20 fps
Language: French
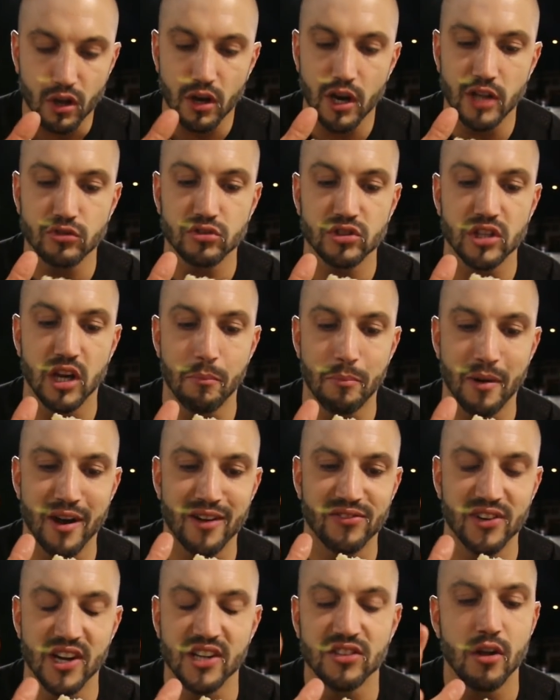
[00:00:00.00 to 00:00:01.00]
La sauce, elle est
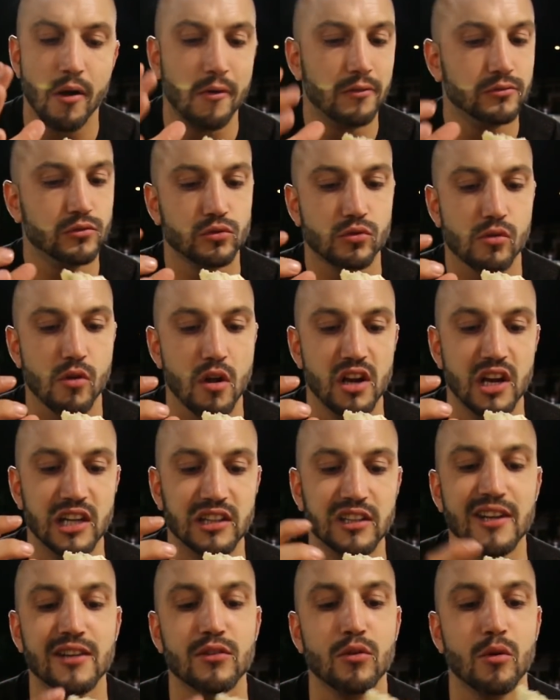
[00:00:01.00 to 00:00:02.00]
parfaite. Il
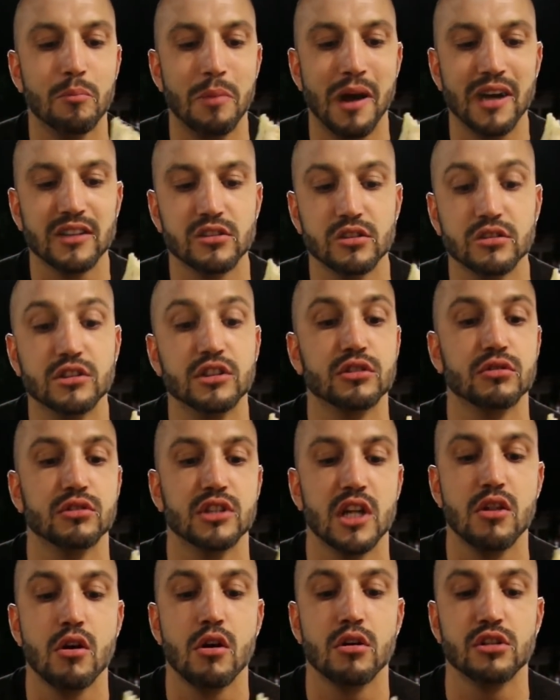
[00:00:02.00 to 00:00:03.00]
est très compact, c'est ce que
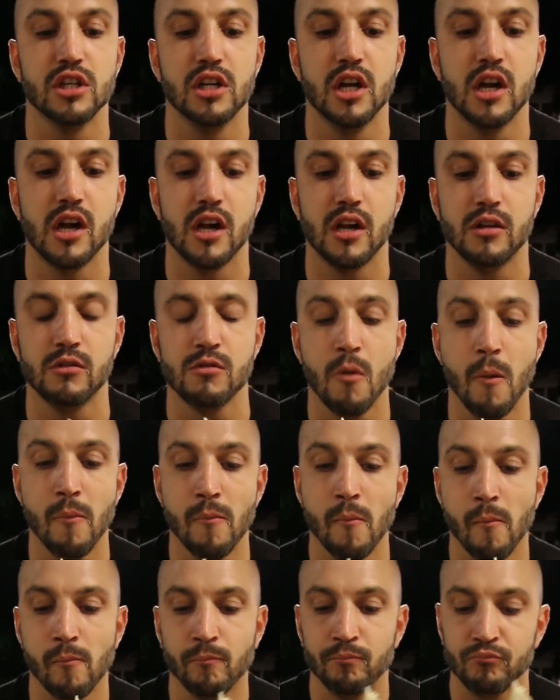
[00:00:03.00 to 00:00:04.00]
j'adore en général
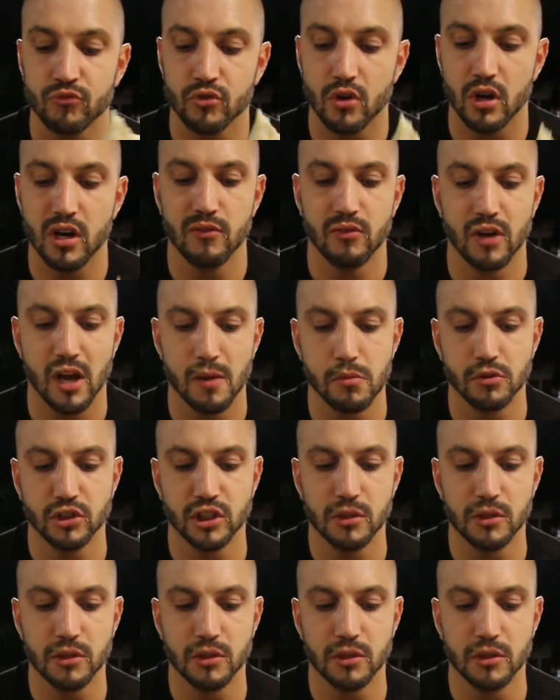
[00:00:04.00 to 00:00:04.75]
dans les wraps.